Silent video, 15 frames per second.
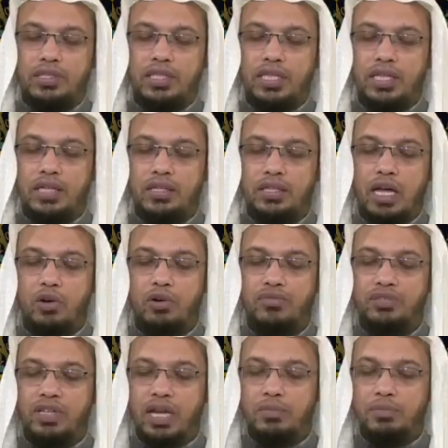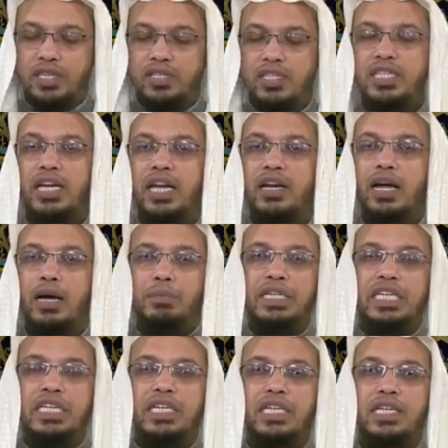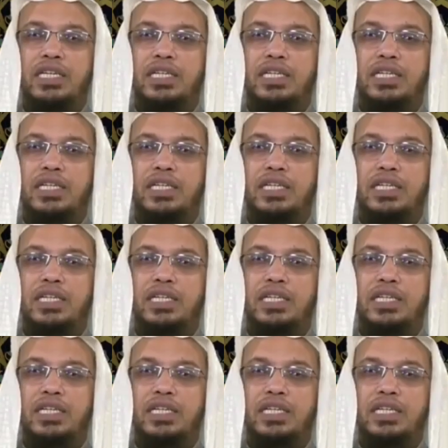যিনি দারুল ইফতা আল মাসরিয়ার আমিন